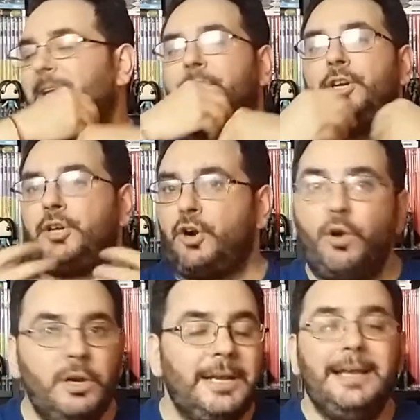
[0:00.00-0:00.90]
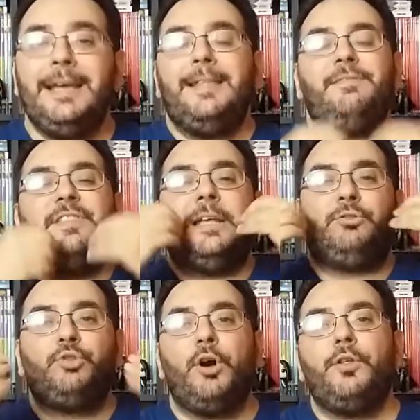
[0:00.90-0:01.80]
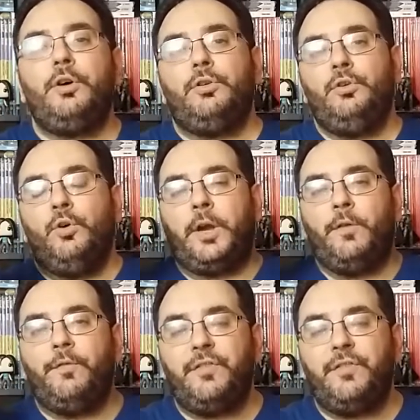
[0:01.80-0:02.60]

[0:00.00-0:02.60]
rol de todo lo que un